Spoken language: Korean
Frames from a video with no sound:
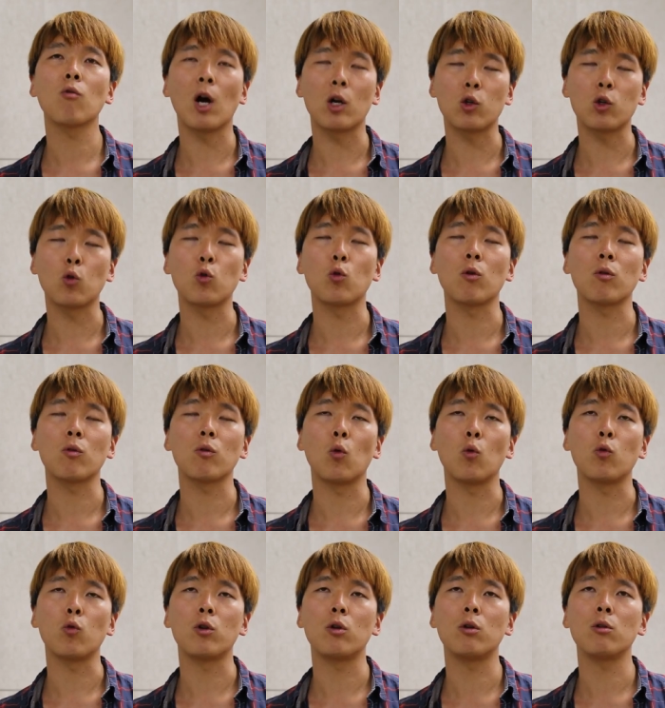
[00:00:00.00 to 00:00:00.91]
과정으로서
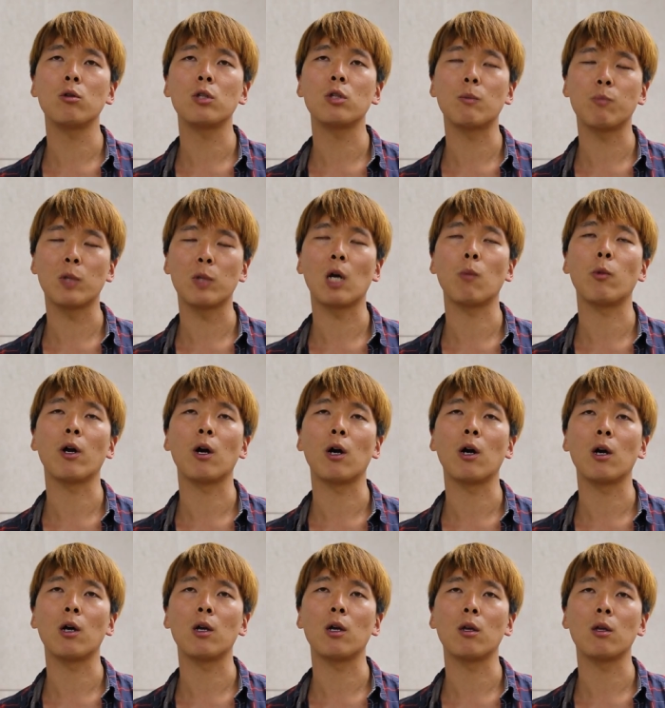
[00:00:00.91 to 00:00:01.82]
오늘
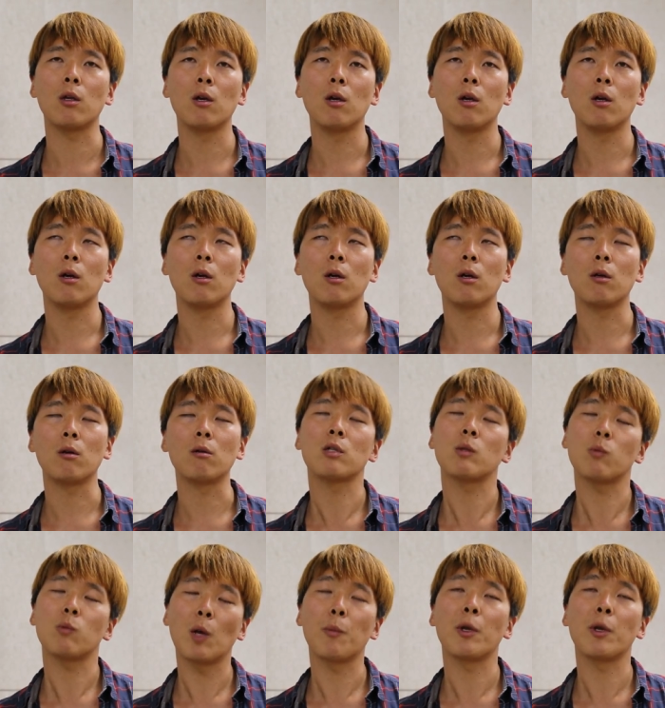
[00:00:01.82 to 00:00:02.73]
집담회가 어,
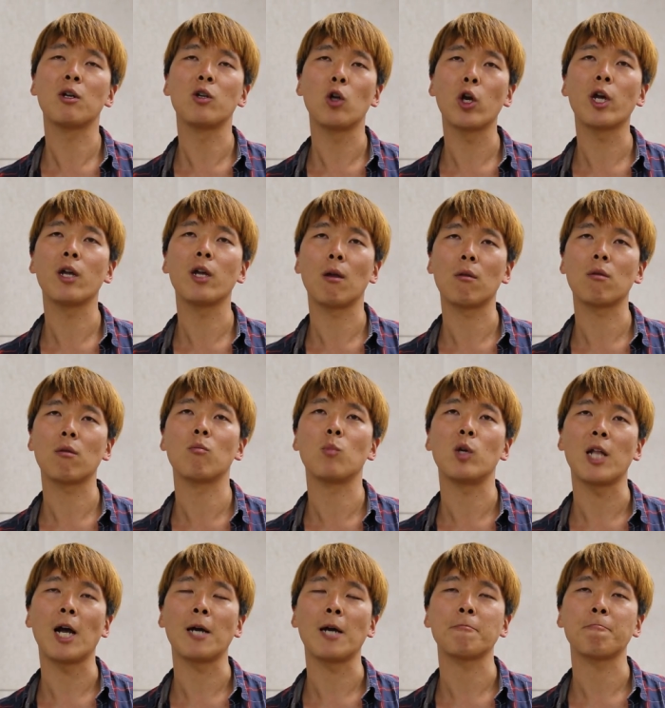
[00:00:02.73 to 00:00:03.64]
집담회를 열게
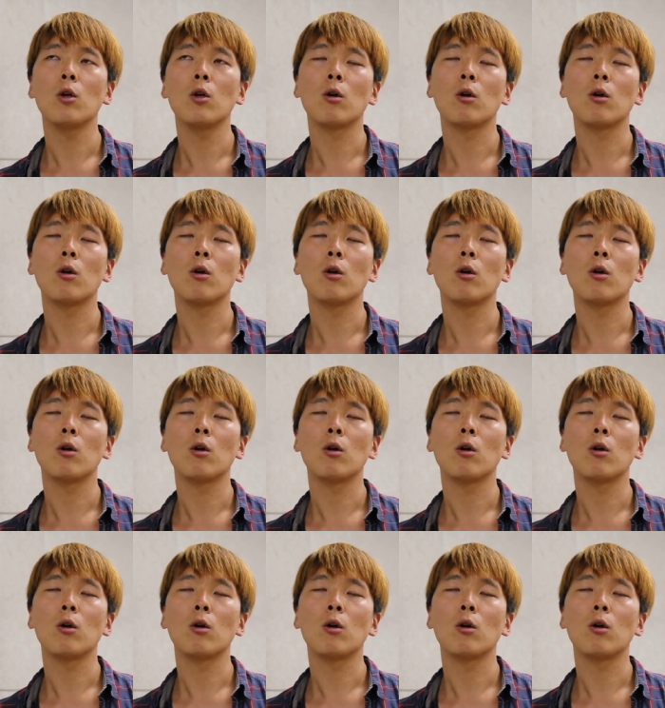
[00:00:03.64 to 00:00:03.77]
됐습니다.